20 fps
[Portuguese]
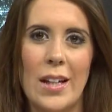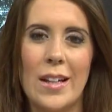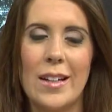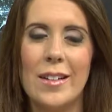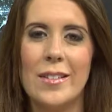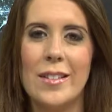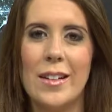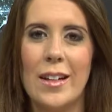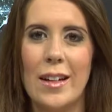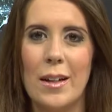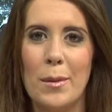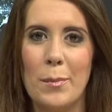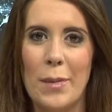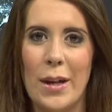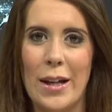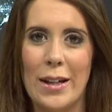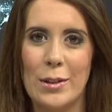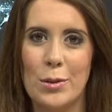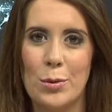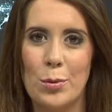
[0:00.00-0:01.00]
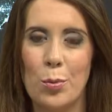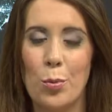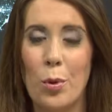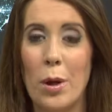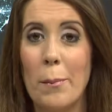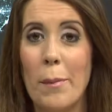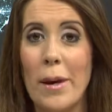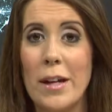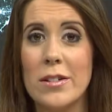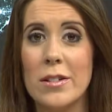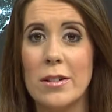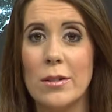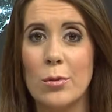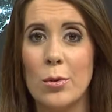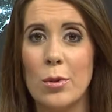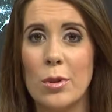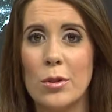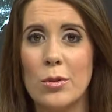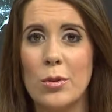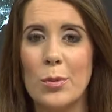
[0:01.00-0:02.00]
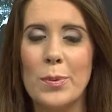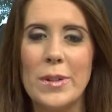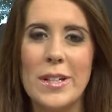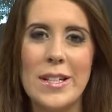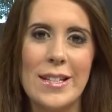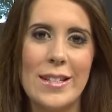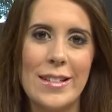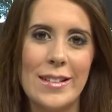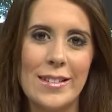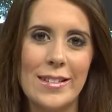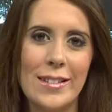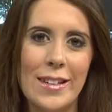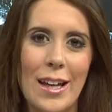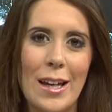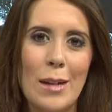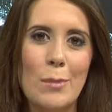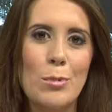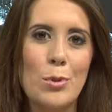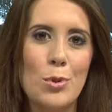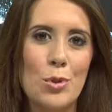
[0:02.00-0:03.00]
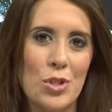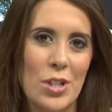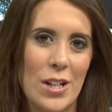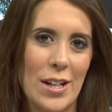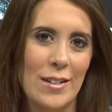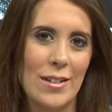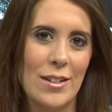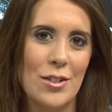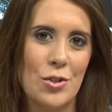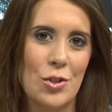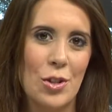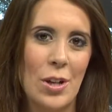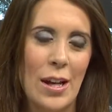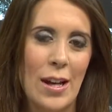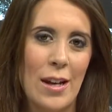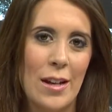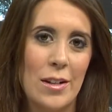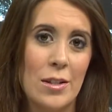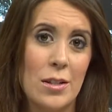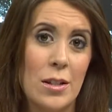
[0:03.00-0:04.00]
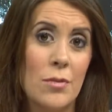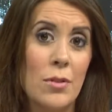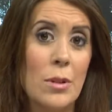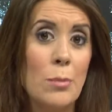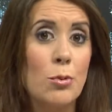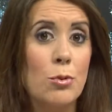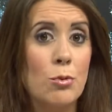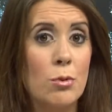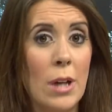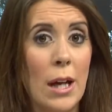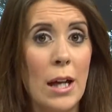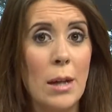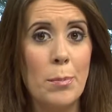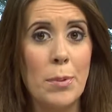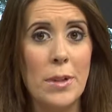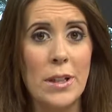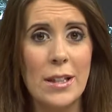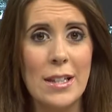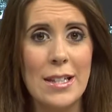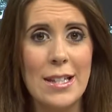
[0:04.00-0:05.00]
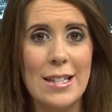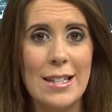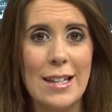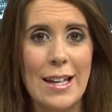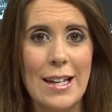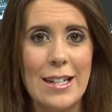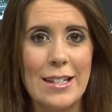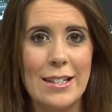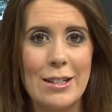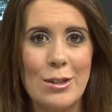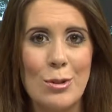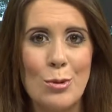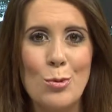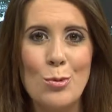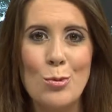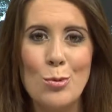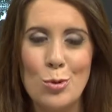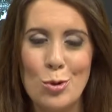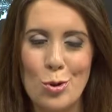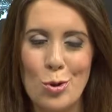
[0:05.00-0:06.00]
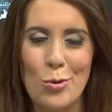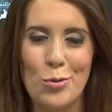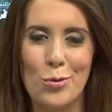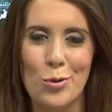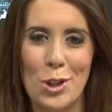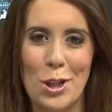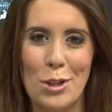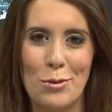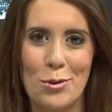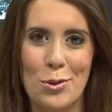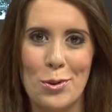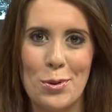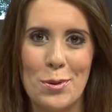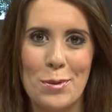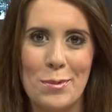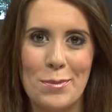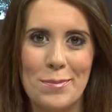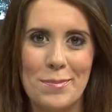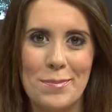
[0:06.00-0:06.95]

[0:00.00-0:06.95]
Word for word: André Amado, o embaixador do Brasil em Bruxelas, esteve em Portugal para lançar um novo livro.